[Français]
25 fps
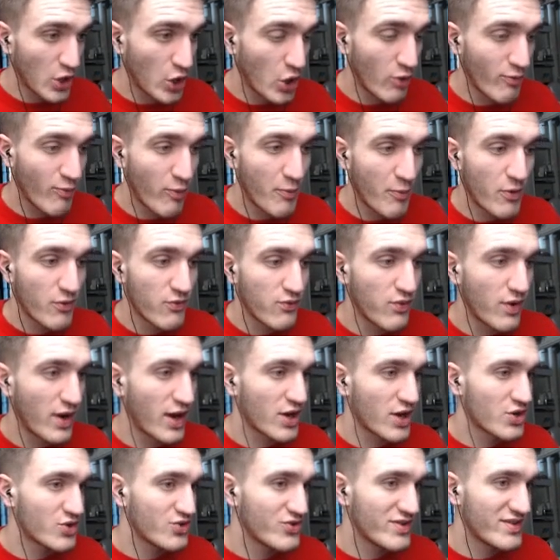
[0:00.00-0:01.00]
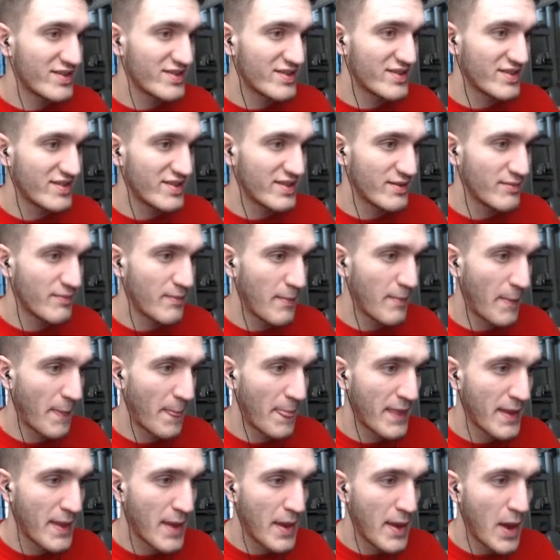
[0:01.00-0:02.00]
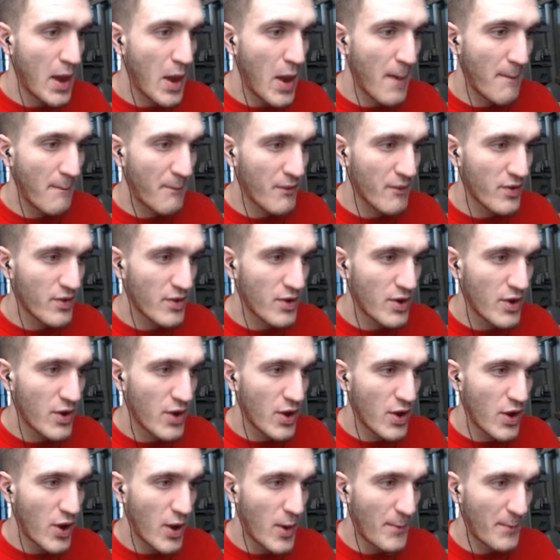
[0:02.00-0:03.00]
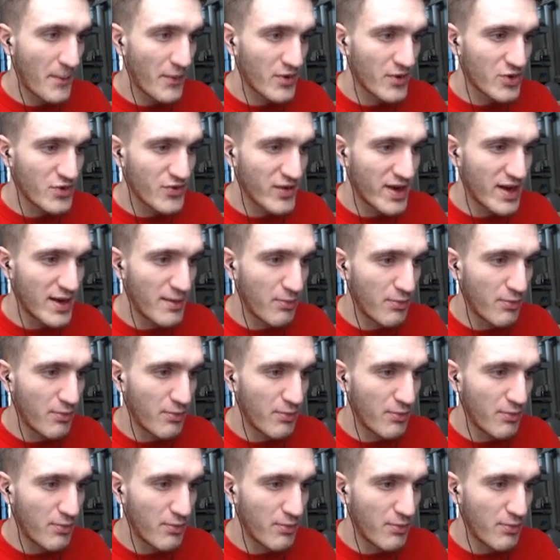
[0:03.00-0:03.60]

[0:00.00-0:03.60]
Comme on peut le voir juste ici. Hop, hop, je vais aller le